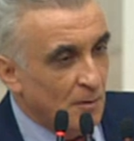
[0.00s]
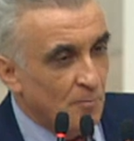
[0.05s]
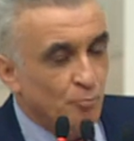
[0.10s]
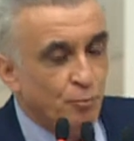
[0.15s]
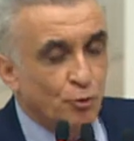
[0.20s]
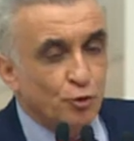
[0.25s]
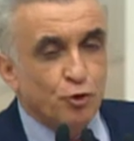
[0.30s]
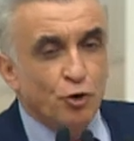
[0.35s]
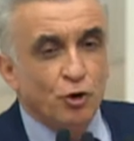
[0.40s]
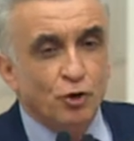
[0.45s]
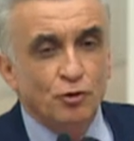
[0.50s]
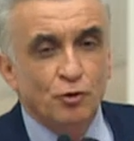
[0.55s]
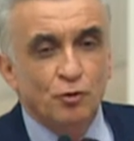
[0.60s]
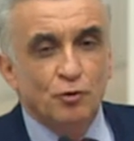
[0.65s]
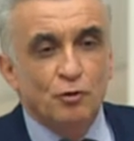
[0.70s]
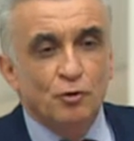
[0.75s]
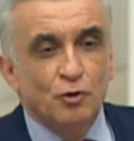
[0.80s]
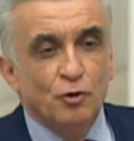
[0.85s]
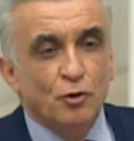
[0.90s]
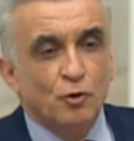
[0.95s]
Bugün
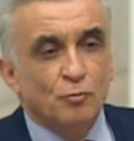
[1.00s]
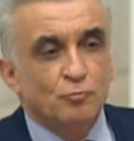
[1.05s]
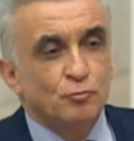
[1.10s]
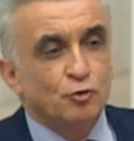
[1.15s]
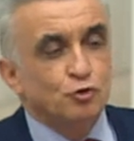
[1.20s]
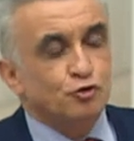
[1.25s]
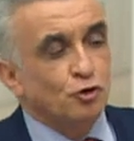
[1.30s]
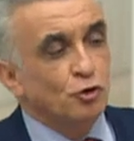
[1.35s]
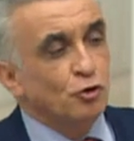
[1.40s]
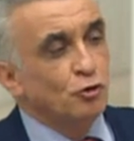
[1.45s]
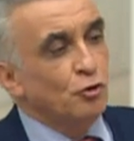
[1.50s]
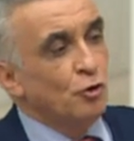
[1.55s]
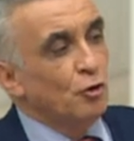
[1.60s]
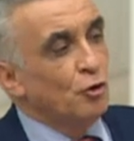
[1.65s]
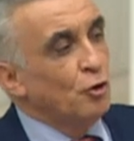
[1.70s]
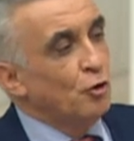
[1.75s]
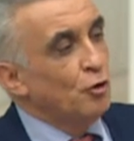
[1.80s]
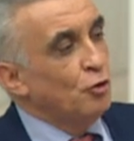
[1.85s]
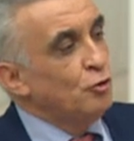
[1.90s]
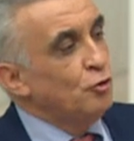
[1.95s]
Muş'un
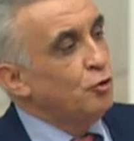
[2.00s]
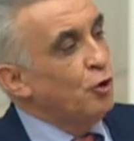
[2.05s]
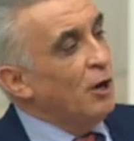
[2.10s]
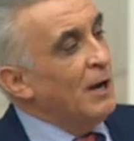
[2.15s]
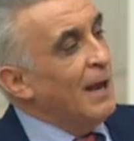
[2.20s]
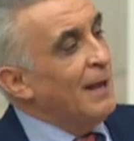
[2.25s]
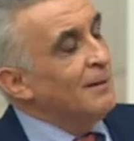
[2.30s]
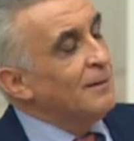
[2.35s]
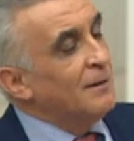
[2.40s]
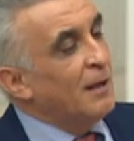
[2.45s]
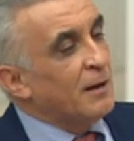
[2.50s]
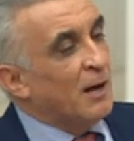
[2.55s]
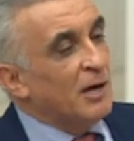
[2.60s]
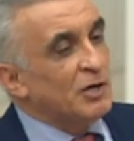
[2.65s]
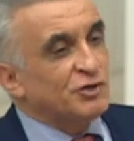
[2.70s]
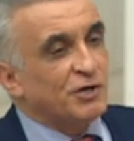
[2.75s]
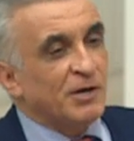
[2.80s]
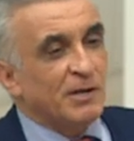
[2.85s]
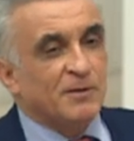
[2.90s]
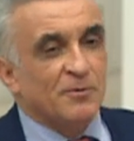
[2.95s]
Lolanlılar
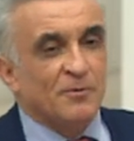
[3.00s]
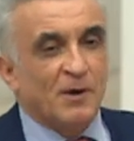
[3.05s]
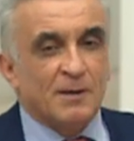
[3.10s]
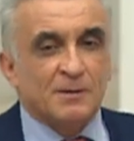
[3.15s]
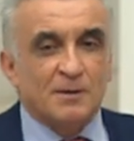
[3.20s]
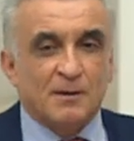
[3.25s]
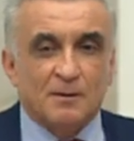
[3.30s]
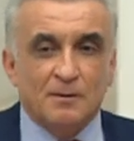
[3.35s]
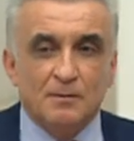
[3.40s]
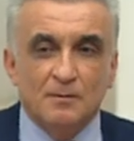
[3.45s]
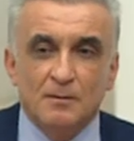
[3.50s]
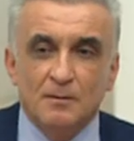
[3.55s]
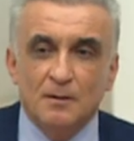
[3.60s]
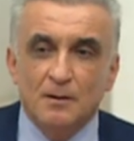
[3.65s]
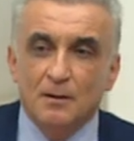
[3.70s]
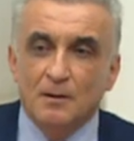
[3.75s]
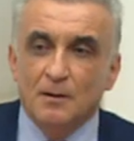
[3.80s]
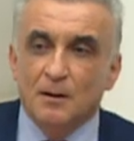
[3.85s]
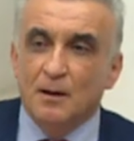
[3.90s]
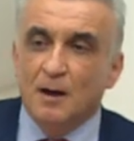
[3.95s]
aşireti vardır.
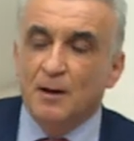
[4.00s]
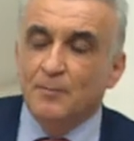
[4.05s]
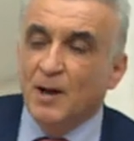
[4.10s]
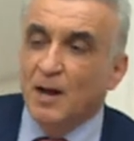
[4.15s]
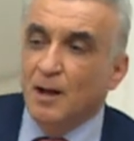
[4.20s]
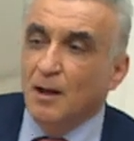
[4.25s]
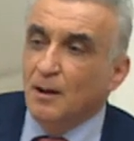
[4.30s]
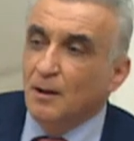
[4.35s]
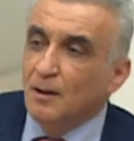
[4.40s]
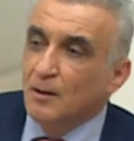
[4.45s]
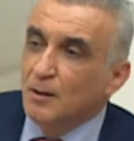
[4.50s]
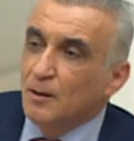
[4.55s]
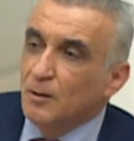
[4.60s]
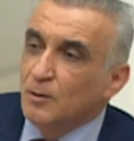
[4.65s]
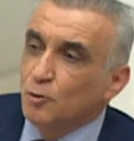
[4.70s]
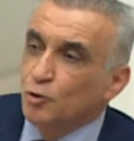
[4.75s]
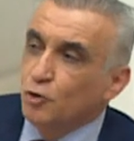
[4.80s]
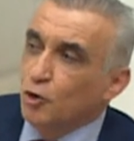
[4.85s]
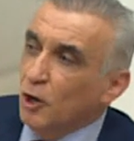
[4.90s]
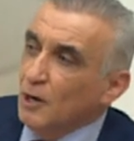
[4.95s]
Ama
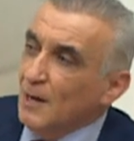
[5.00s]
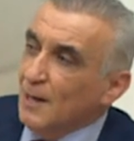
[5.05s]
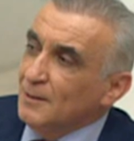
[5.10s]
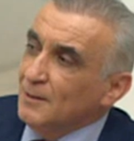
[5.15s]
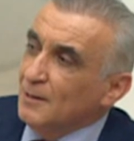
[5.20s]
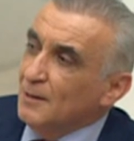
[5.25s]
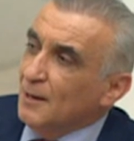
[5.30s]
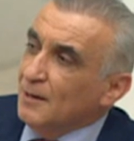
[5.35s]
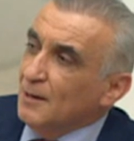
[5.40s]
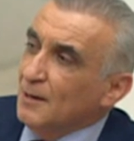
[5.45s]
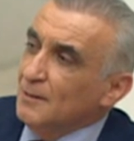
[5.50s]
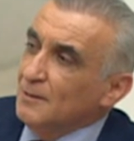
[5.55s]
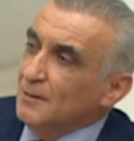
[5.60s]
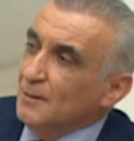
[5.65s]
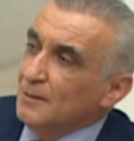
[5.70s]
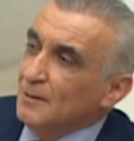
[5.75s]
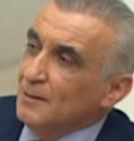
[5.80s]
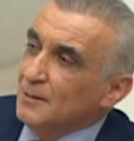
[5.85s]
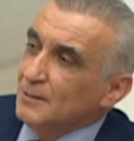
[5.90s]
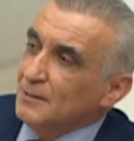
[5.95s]
Lolanlıların
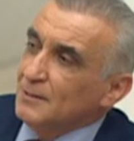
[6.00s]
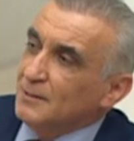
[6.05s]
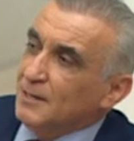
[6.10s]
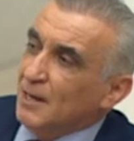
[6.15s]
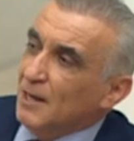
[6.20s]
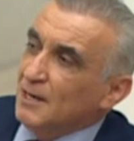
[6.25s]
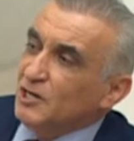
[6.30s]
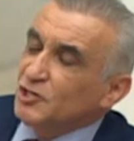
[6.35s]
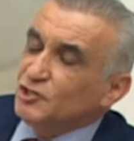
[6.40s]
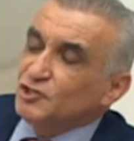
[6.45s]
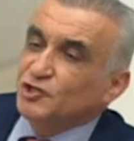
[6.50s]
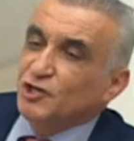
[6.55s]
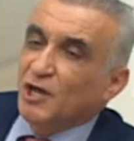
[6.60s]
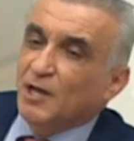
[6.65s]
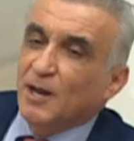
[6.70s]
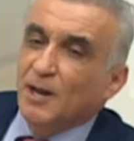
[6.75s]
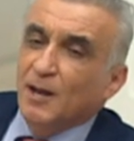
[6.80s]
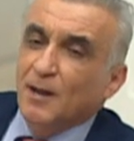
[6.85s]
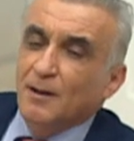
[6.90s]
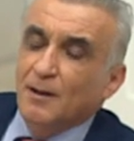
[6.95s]
geliş
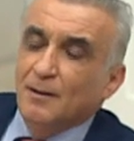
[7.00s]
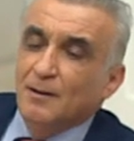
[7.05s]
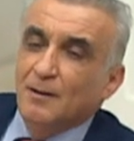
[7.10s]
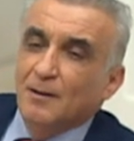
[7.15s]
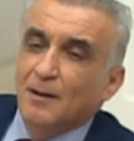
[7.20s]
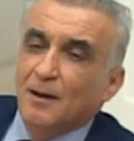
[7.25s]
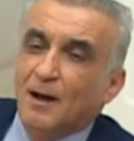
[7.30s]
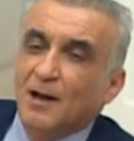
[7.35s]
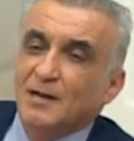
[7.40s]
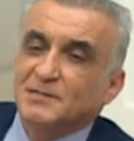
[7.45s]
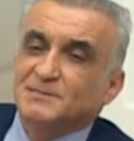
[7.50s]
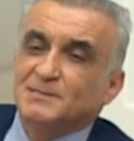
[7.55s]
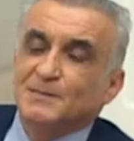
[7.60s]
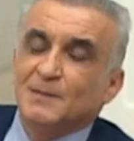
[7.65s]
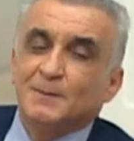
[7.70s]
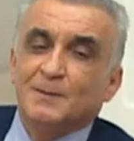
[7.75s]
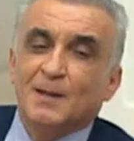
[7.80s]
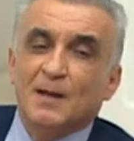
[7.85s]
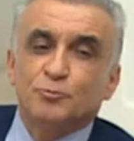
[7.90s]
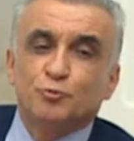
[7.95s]
yeri
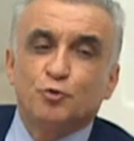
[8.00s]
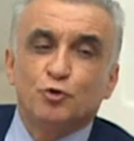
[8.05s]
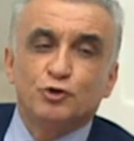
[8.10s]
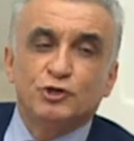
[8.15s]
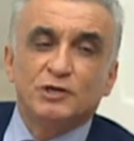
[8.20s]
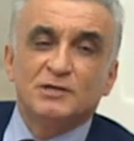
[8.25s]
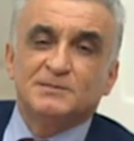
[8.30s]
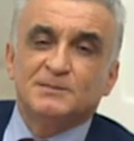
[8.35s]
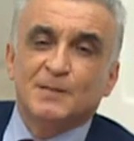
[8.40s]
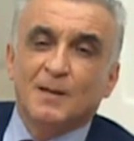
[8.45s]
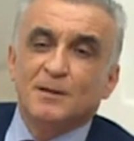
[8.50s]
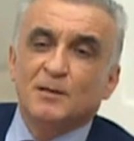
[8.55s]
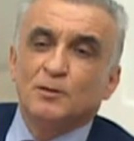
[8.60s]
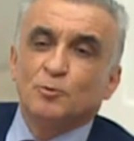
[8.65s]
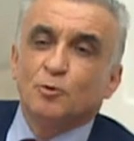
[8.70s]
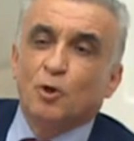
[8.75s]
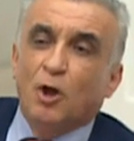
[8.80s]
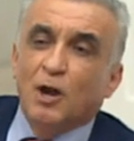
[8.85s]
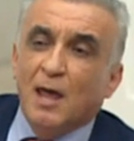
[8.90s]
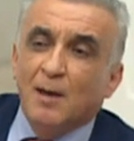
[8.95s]
aslında
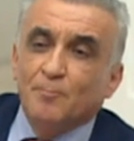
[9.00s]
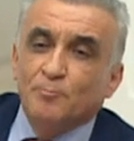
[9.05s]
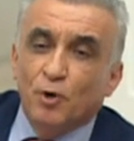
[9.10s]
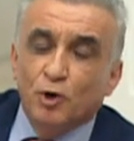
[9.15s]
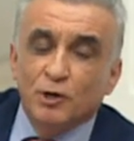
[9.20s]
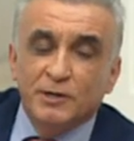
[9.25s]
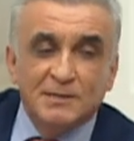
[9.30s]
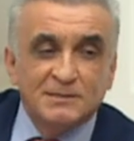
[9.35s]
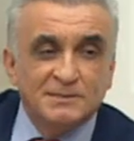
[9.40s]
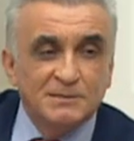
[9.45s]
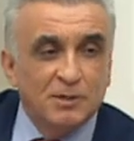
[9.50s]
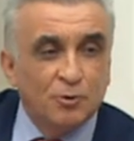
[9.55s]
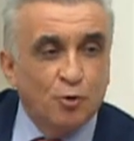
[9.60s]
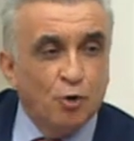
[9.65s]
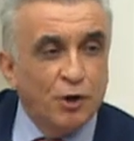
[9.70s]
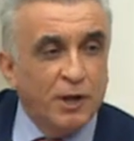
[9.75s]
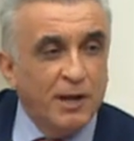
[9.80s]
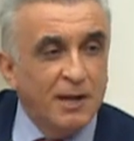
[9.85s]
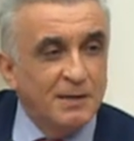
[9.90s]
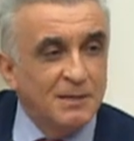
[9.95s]
Türkistan'ın Lolan bölgesidir.
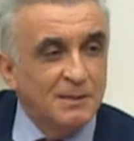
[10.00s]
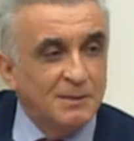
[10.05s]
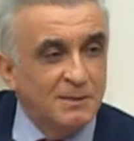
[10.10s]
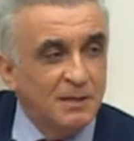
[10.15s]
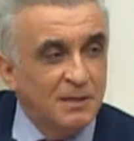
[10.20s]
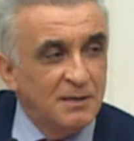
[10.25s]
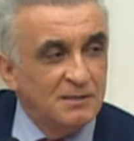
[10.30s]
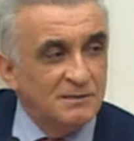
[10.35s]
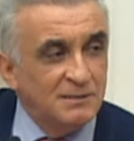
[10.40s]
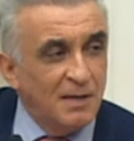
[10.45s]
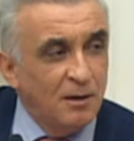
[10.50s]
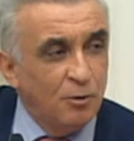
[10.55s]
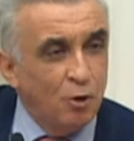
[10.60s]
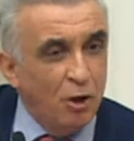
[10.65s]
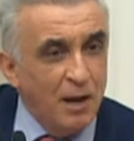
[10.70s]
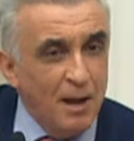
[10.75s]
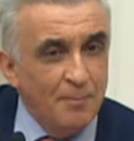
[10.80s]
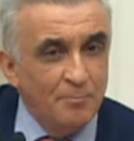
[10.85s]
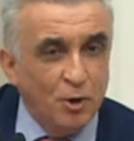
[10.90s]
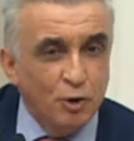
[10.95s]
Oraya gittiğinizde
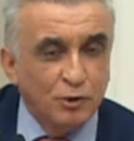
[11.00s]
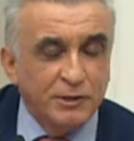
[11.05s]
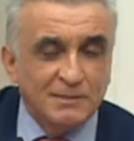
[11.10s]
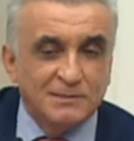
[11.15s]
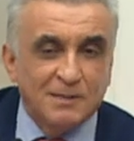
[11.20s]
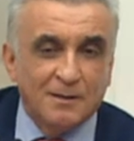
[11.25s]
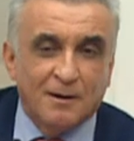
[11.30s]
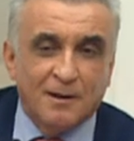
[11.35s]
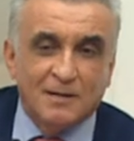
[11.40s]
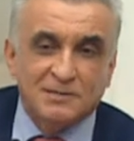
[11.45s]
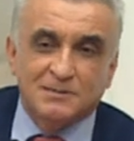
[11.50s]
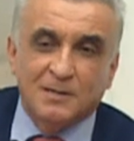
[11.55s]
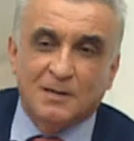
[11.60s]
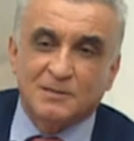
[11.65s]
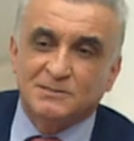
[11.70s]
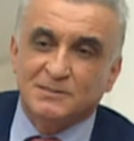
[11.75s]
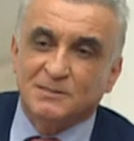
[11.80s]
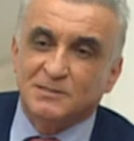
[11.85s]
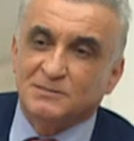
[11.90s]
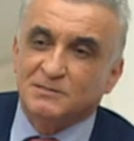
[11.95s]
Lolan bölgesini
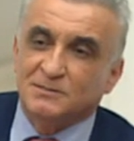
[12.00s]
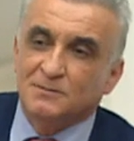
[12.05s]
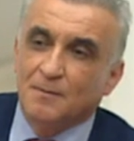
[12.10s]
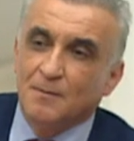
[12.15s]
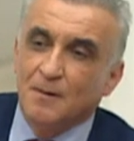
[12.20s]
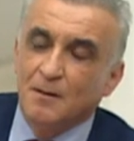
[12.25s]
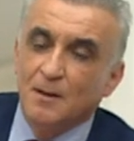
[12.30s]
rastlarsınız.